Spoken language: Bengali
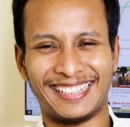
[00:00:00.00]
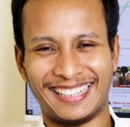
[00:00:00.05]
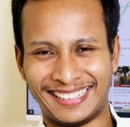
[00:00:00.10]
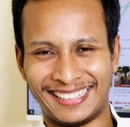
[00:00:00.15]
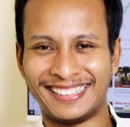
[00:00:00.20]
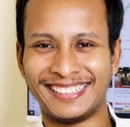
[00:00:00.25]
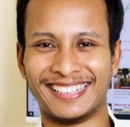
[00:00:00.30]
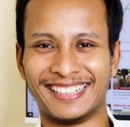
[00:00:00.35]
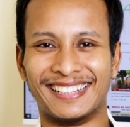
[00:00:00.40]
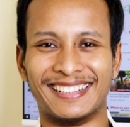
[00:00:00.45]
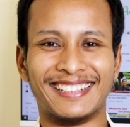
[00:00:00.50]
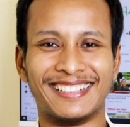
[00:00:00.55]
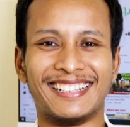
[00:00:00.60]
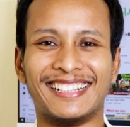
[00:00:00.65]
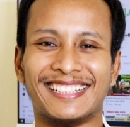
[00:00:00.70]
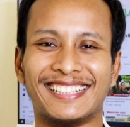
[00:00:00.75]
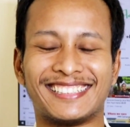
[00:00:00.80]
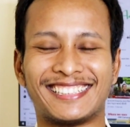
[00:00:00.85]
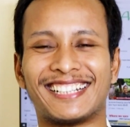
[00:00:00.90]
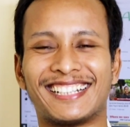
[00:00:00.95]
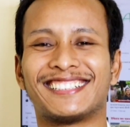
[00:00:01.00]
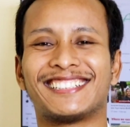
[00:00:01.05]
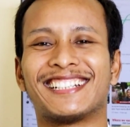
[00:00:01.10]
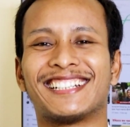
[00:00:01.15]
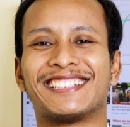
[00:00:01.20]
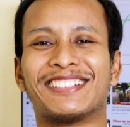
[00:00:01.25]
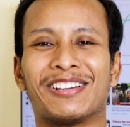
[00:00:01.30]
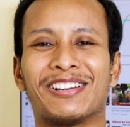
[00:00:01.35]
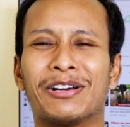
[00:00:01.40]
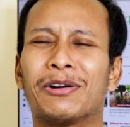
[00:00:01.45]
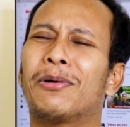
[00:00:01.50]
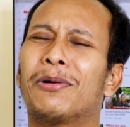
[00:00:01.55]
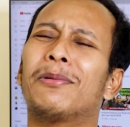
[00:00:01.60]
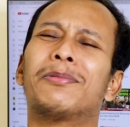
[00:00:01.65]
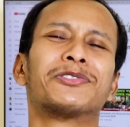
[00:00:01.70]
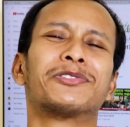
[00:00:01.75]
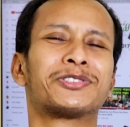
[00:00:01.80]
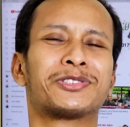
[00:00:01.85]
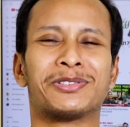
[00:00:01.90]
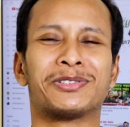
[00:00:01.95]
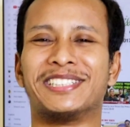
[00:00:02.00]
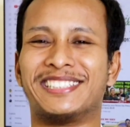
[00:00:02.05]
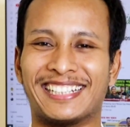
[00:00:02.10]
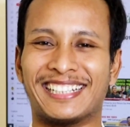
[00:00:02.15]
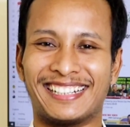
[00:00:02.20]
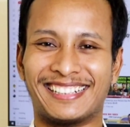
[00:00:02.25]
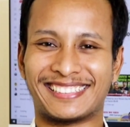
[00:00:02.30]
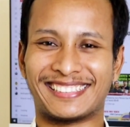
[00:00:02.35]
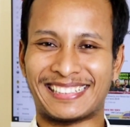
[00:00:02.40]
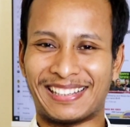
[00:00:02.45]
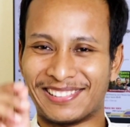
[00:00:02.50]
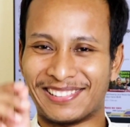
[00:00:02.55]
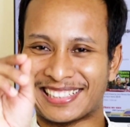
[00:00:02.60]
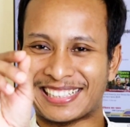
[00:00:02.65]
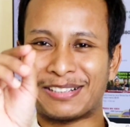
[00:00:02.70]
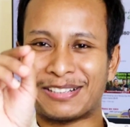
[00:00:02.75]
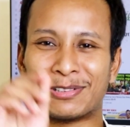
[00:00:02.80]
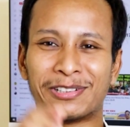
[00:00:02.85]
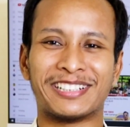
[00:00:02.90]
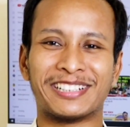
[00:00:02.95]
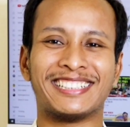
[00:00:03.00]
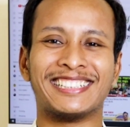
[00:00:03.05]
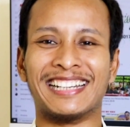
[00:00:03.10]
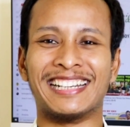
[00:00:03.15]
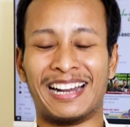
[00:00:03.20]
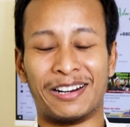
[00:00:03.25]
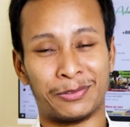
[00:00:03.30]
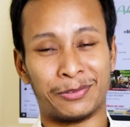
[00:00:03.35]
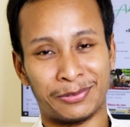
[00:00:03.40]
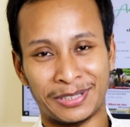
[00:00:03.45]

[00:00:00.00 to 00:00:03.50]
ইন্ডিয়া সেটা জানতে হলে অবশ্যই চ্যানেলটা সাবস্ক্রাইব করে দিন আর